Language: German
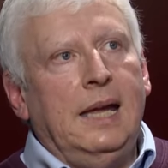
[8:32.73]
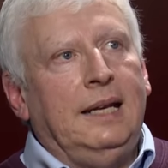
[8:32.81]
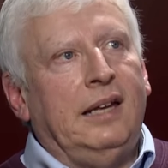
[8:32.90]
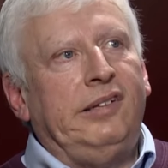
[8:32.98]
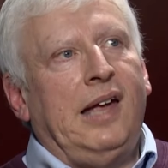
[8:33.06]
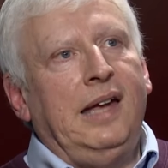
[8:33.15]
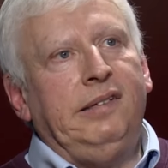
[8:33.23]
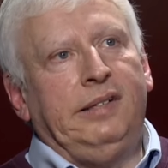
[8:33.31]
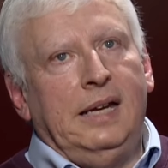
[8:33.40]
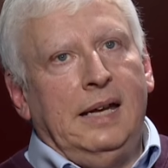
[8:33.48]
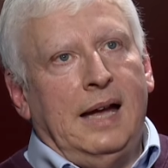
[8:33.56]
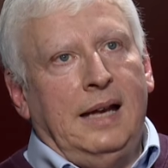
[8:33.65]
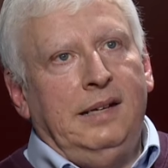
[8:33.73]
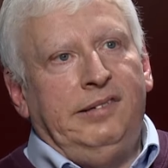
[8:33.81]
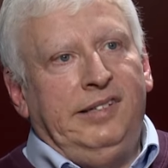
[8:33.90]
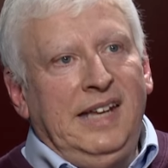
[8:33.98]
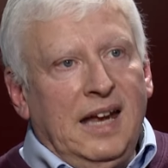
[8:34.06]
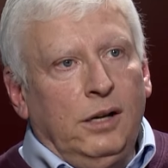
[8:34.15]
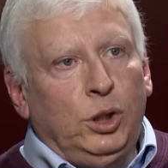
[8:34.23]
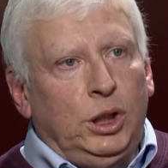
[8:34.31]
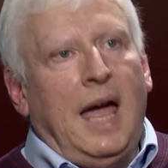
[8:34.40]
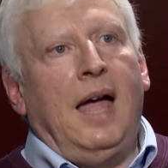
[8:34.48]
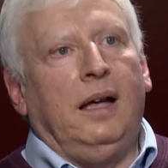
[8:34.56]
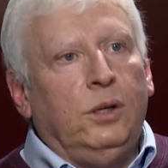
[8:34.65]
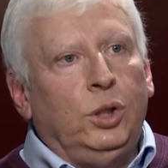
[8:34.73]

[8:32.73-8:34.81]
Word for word: Das heißt, eine sehr starke